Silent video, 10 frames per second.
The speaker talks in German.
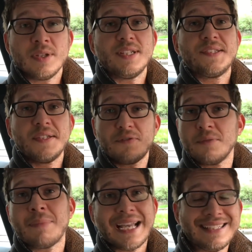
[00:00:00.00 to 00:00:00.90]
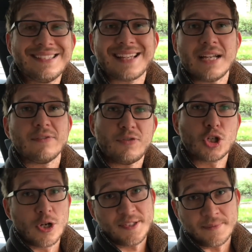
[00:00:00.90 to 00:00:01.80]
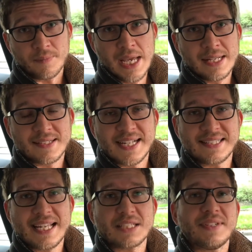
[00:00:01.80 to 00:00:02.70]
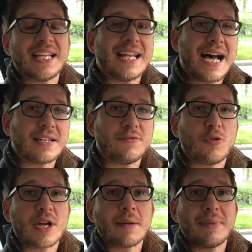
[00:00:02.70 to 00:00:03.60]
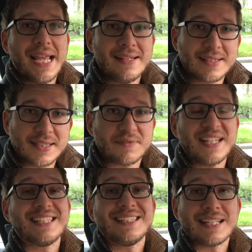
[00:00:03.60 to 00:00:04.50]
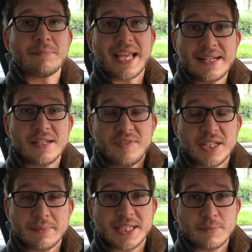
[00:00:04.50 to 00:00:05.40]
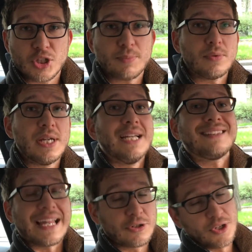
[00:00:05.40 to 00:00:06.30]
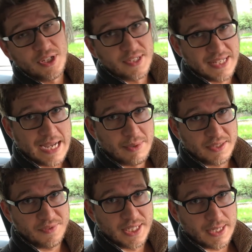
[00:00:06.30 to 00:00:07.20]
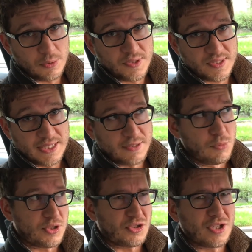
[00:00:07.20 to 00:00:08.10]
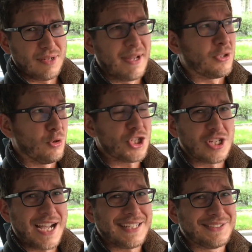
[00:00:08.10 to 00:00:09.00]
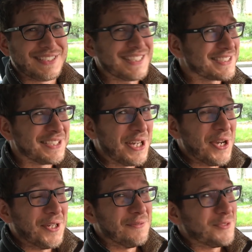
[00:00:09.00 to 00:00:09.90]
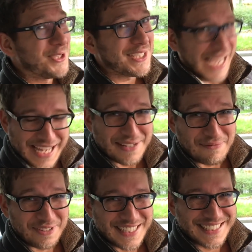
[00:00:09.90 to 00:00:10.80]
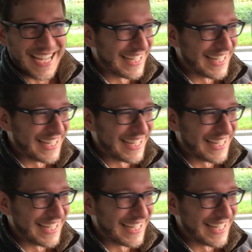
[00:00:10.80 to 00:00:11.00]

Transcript: Die sind von beiden Seiten verschlossen. Das heißt, erst wenn der Ladevorgang beendet ist, wenn ihr den dann beendet wieder mit dem Chip, dann könnt ihr das Kabel erst wieder rausziehen. Das müsste schon jemand durchschneiden und das würde ich keinen empfehlen.